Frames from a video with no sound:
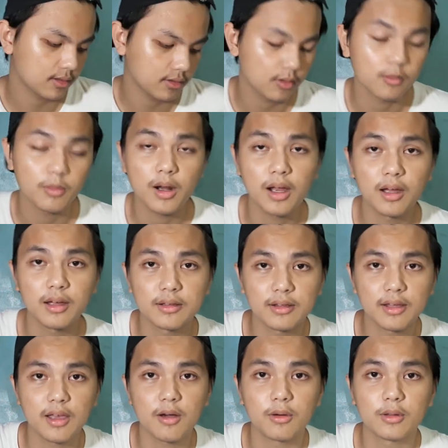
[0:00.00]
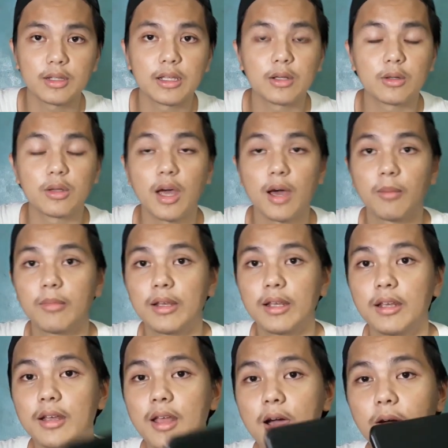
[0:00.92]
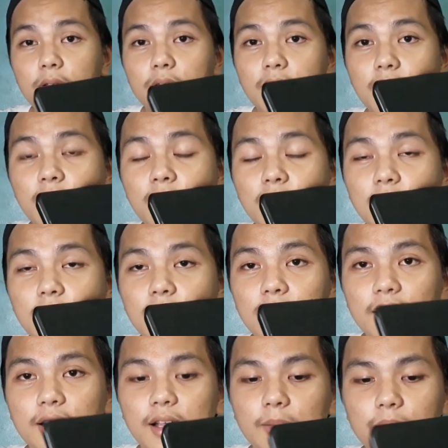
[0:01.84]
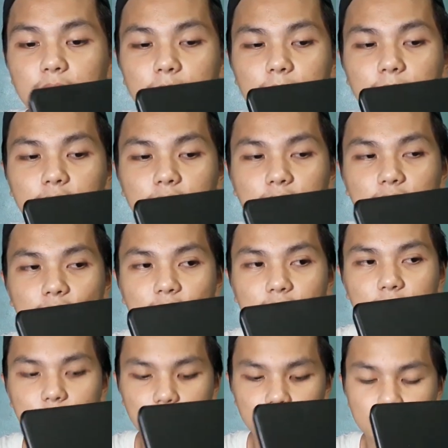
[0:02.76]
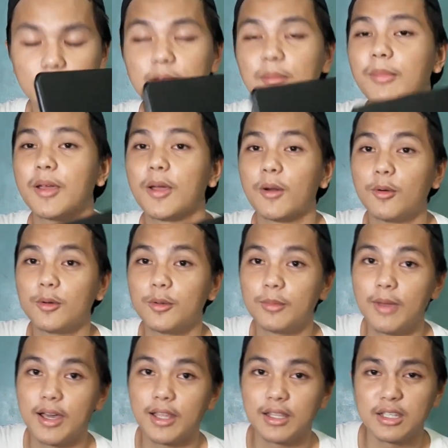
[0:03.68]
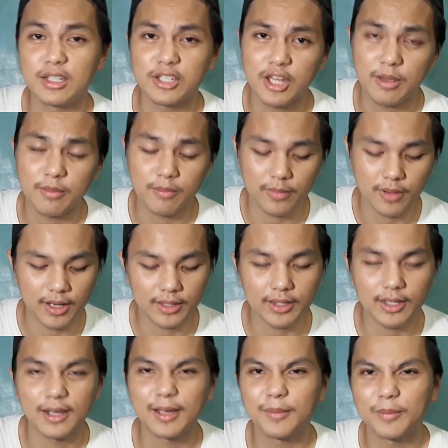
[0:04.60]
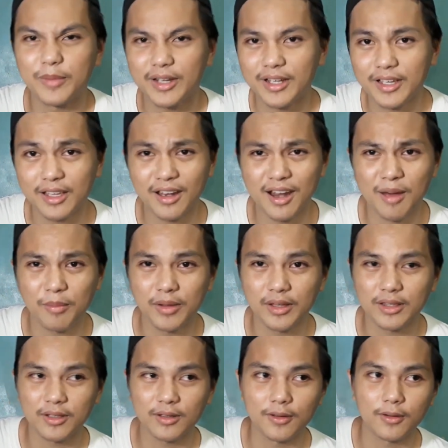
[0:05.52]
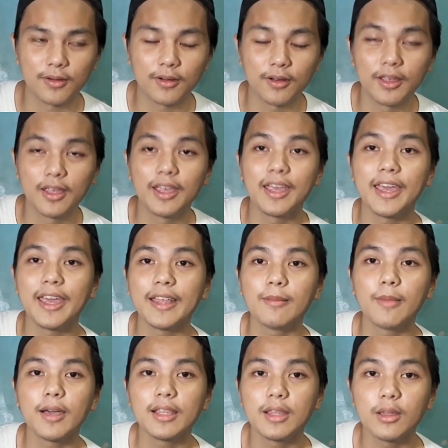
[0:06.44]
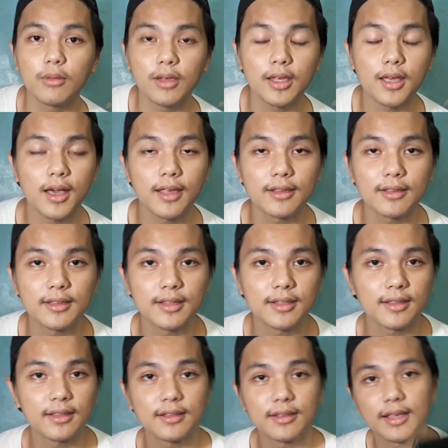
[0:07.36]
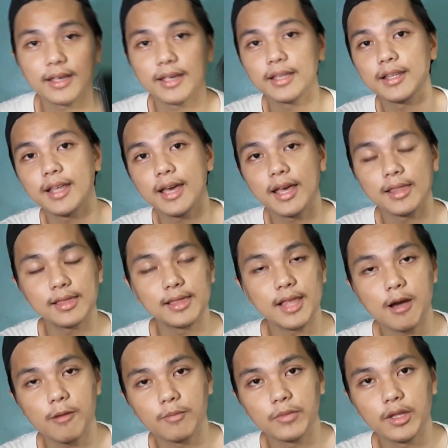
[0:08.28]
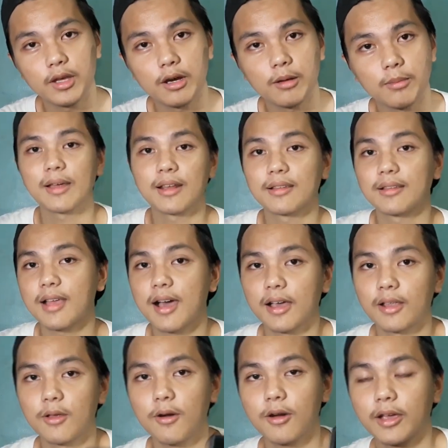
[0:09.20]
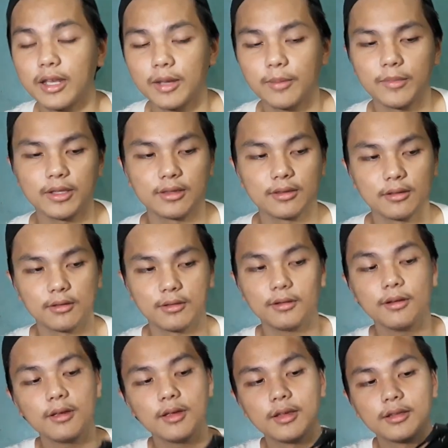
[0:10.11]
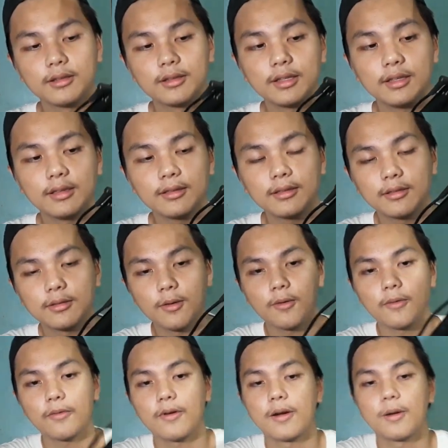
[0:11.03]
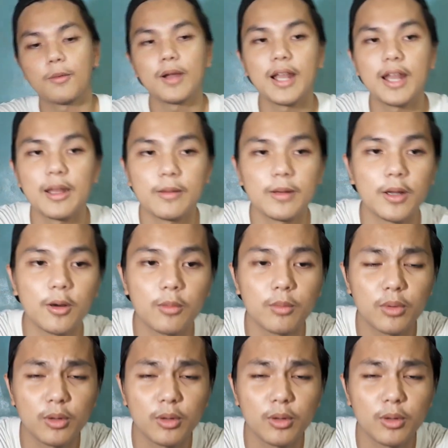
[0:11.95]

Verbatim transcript: Sobrang saya ko na nakabili na ako ng laptop na ganito. In my own money, syempre, talagang pinagkakaroon ko. And by the way, guys, this is second-hand laptop. Para sa akin, okay naman to. Since so far, wala na akong